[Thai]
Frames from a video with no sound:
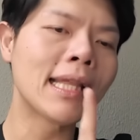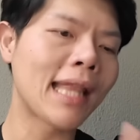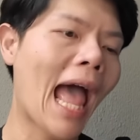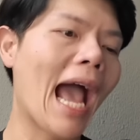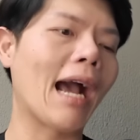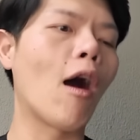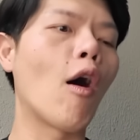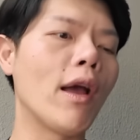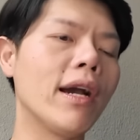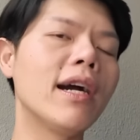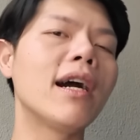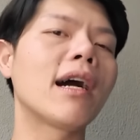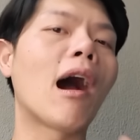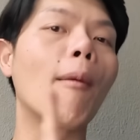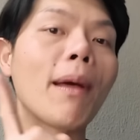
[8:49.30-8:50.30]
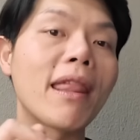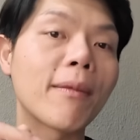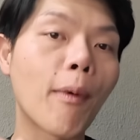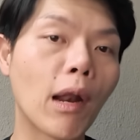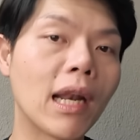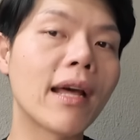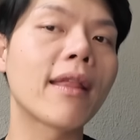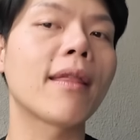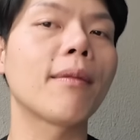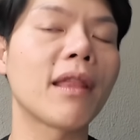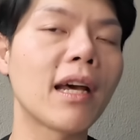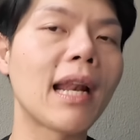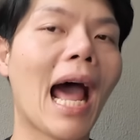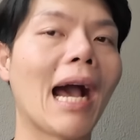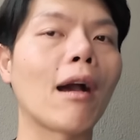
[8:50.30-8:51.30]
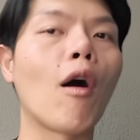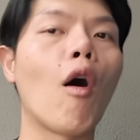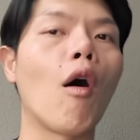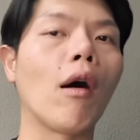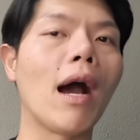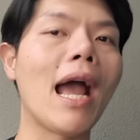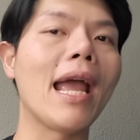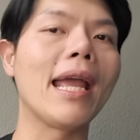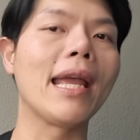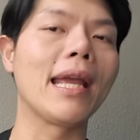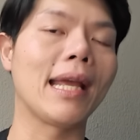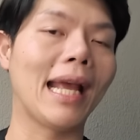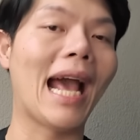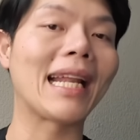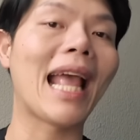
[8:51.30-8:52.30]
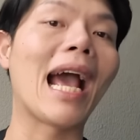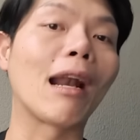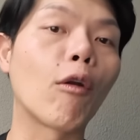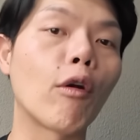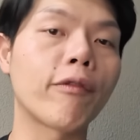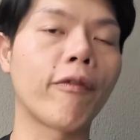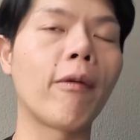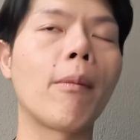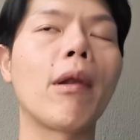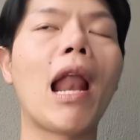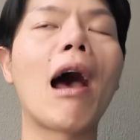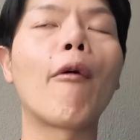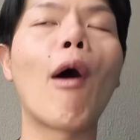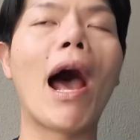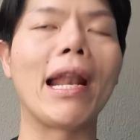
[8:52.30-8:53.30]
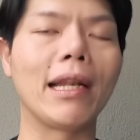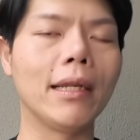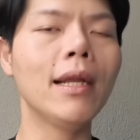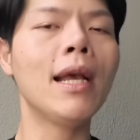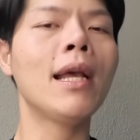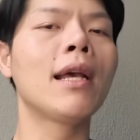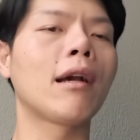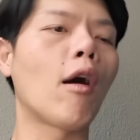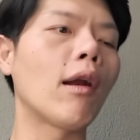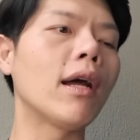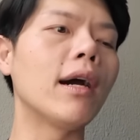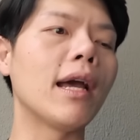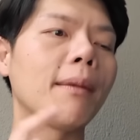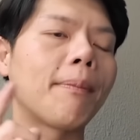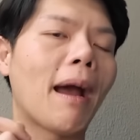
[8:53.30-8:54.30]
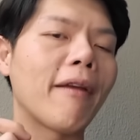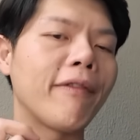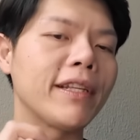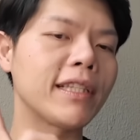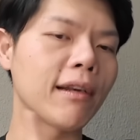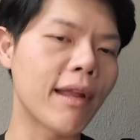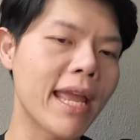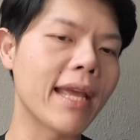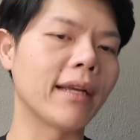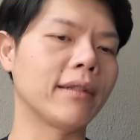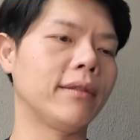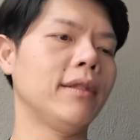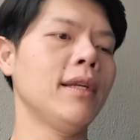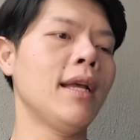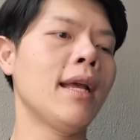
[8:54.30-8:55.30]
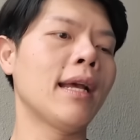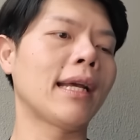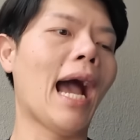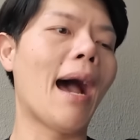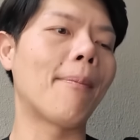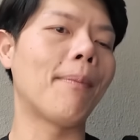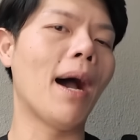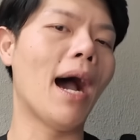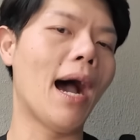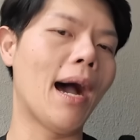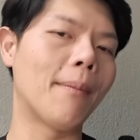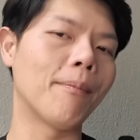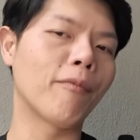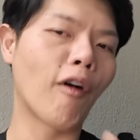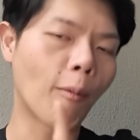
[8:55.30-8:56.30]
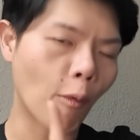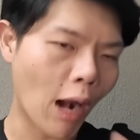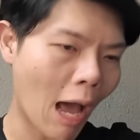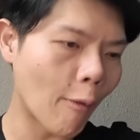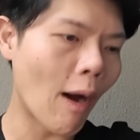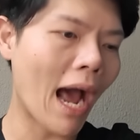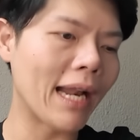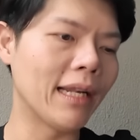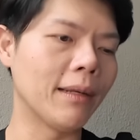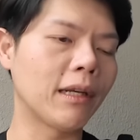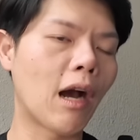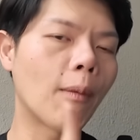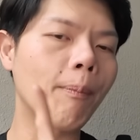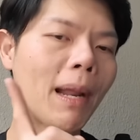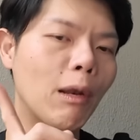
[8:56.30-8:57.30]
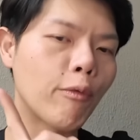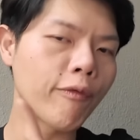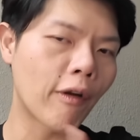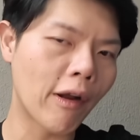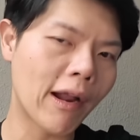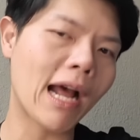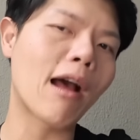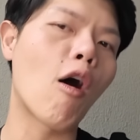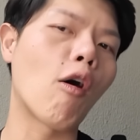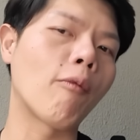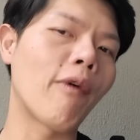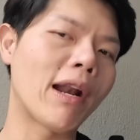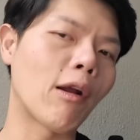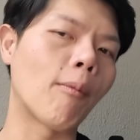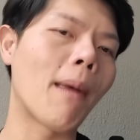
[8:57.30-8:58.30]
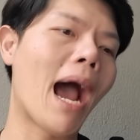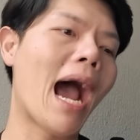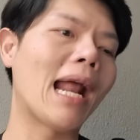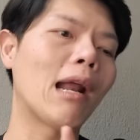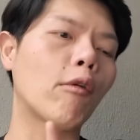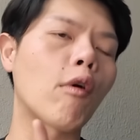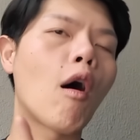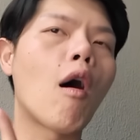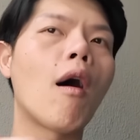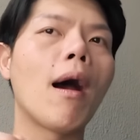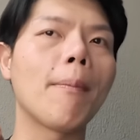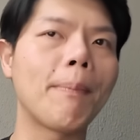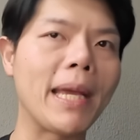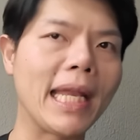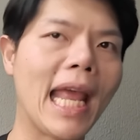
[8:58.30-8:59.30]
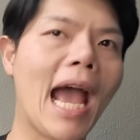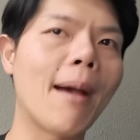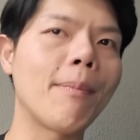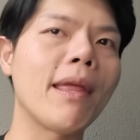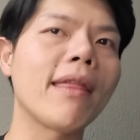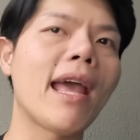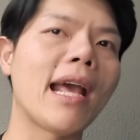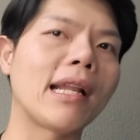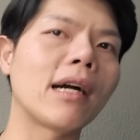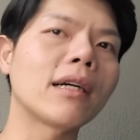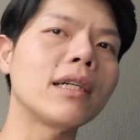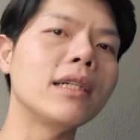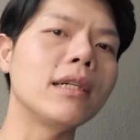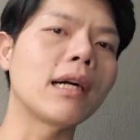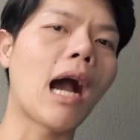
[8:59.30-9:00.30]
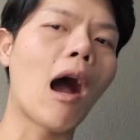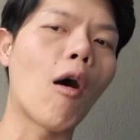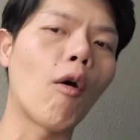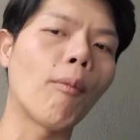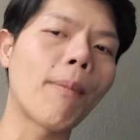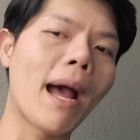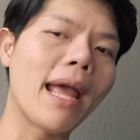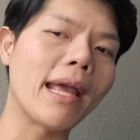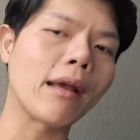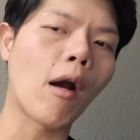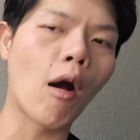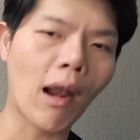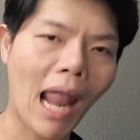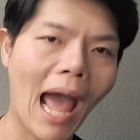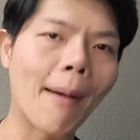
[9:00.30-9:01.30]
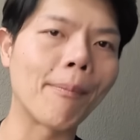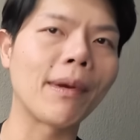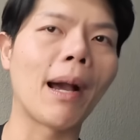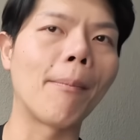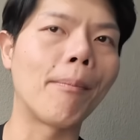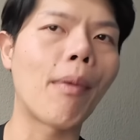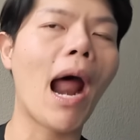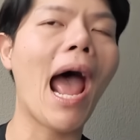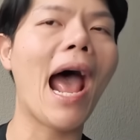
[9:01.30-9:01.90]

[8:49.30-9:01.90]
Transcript: แท็กฮอยเออร์เขาเป็นสปอนเซอร์หลักของไองานแข่งรถฟอร์มูล่าวันก็เลยไปฟิชเชอร์ลิงกับฟอร์มูล่าวันก็เป็นรุ่นฟอร์มูล่าวันออกมาแล้วก็ปีนี้พิเศษก็คือเขาไปคอลแลบกับแบร